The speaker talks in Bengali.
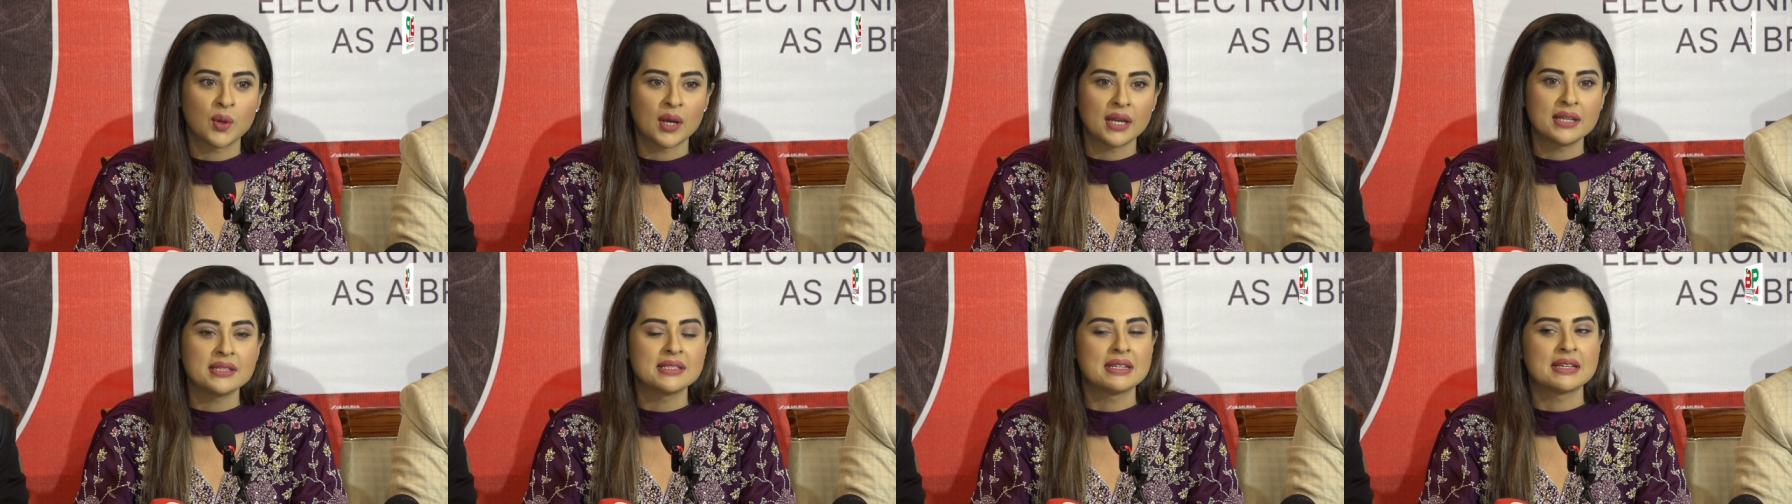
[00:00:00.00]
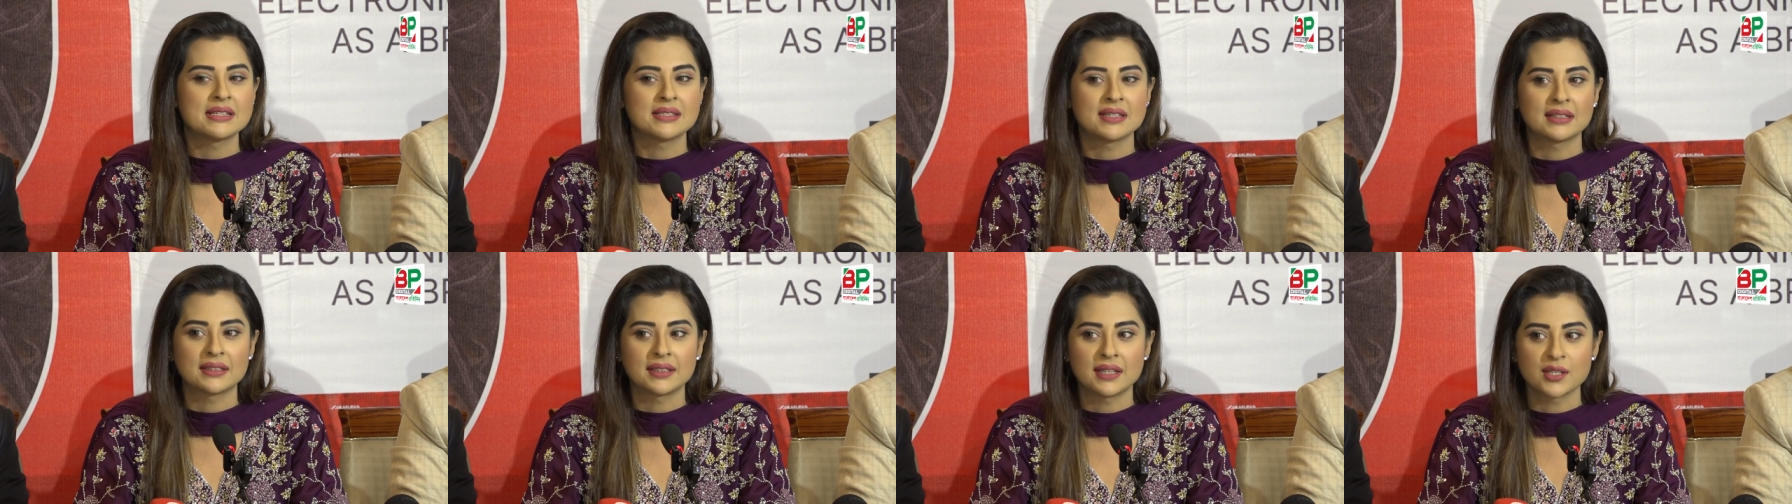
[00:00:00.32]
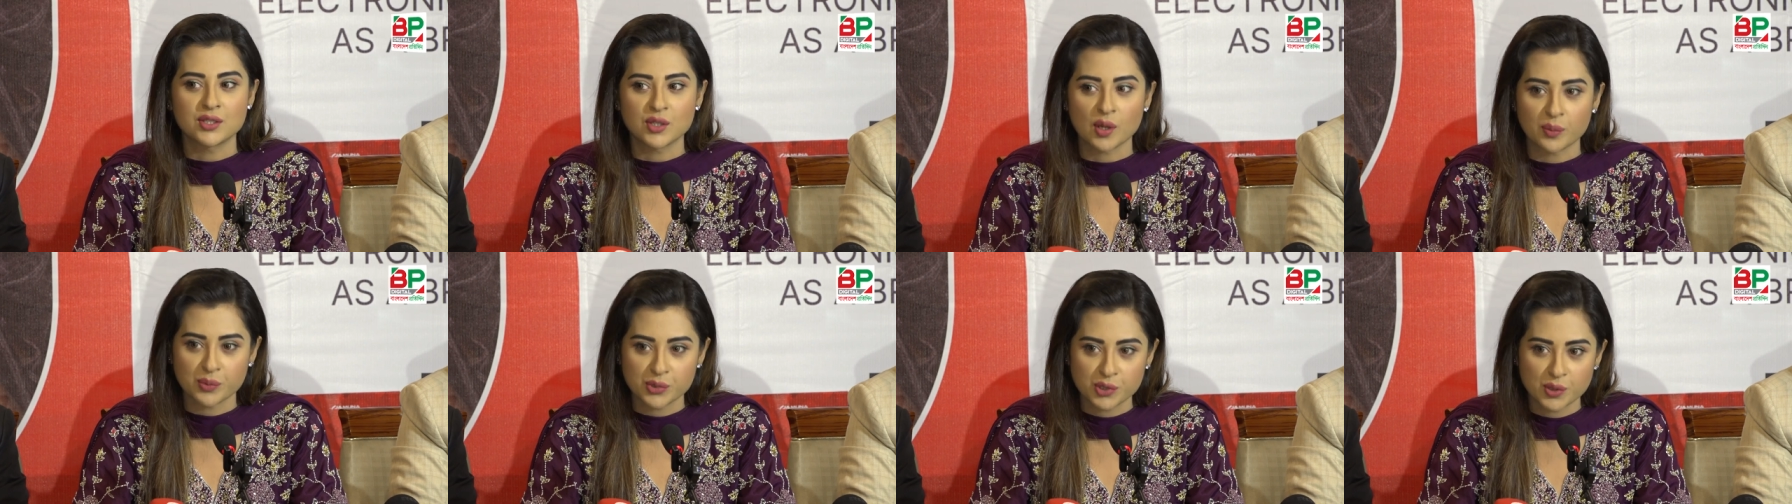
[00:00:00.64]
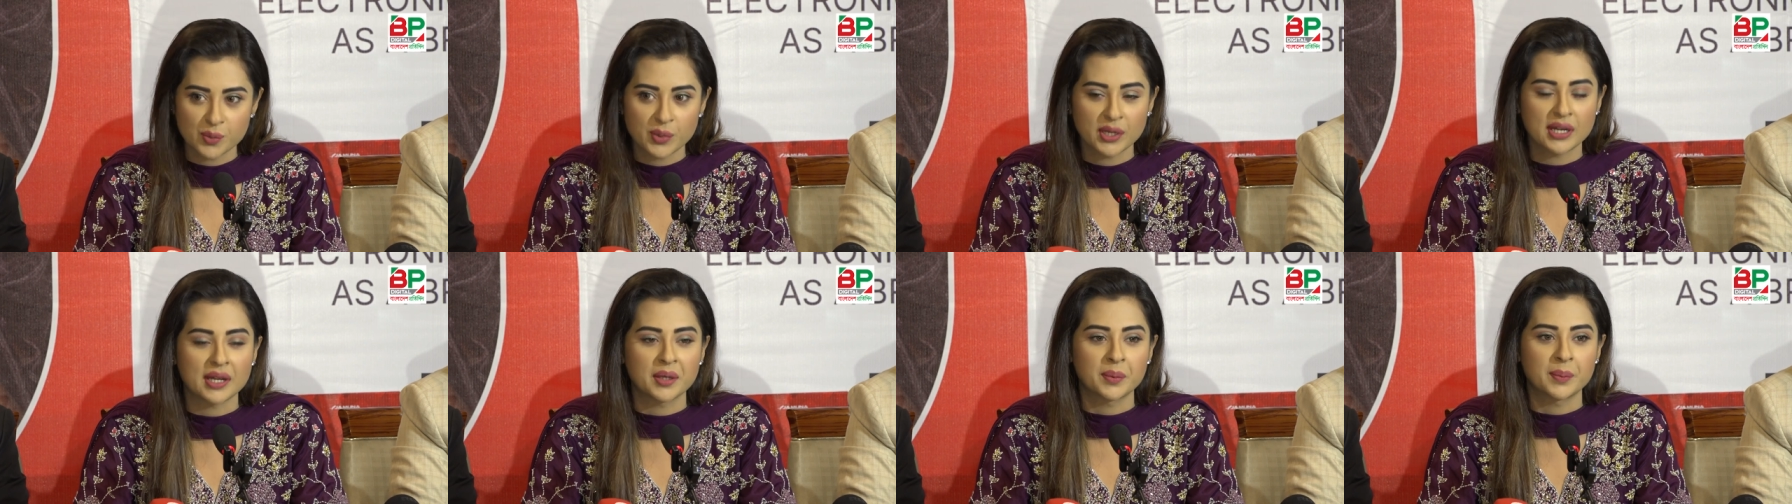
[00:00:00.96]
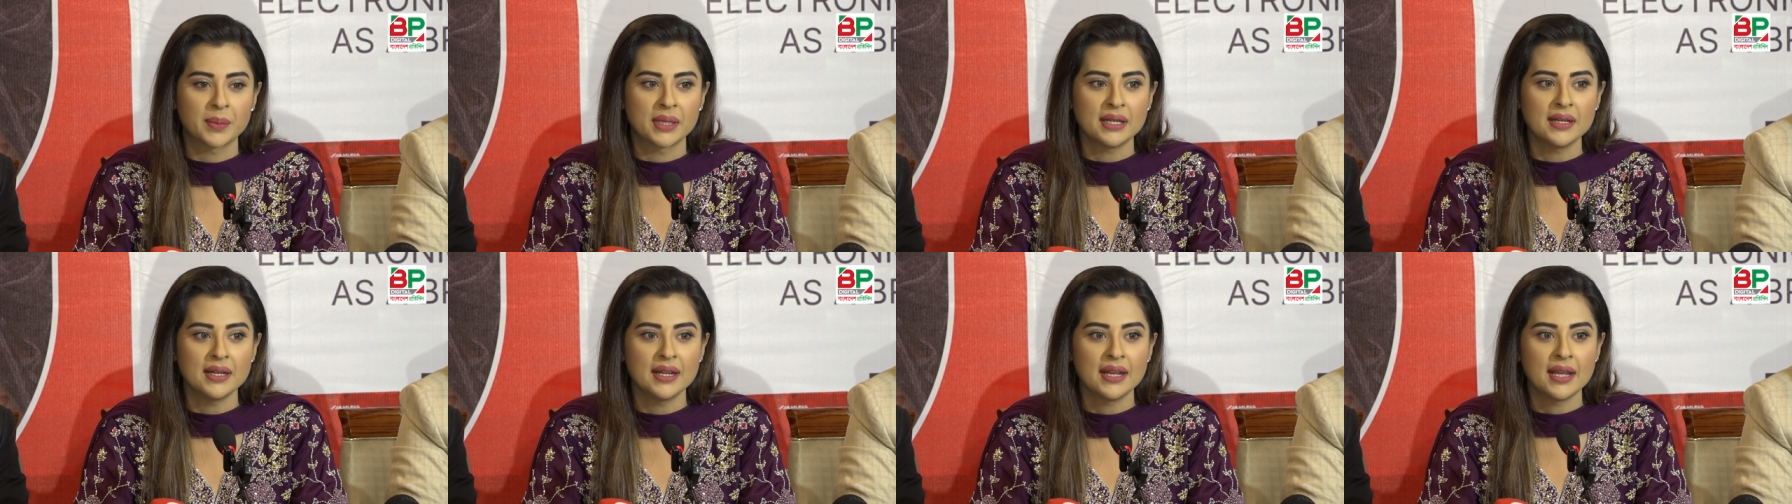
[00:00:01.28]
দোয়ায় শেজাদকে সবসময়
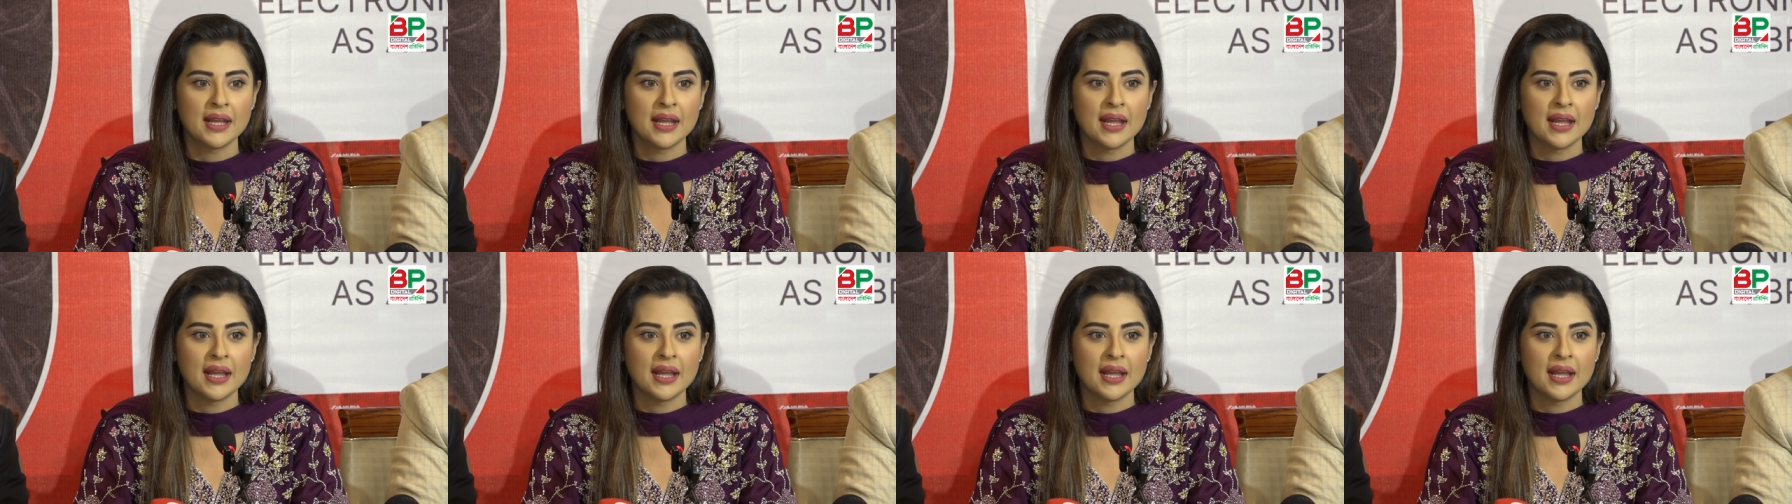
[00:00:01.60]
রাখবেন